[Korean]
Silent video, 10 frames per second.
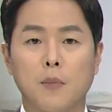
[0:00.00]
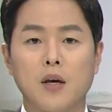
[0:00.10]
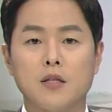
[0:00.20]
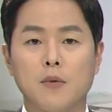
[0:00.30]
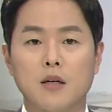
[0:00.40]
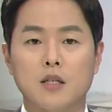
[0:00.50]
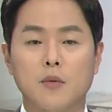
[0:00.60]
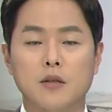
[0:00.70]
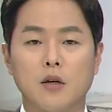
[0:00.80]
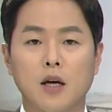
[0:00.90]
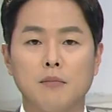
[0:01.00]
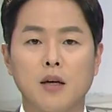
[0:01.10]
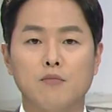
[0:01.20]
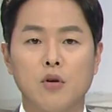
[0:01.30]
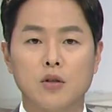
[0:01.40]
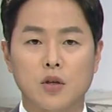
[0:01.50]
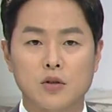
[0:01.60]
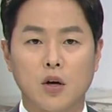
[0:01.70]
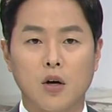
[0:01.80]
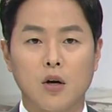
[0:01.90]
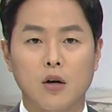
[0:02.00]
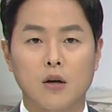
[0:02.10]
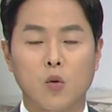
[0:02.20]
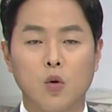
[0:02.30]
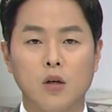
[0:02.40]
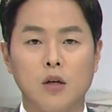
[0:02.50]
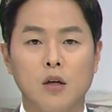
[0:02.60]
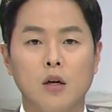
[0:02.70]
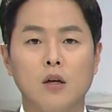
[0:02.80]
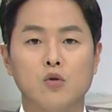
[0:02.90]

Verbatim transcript: 폐지 방침에서 한 발 물러서서 공을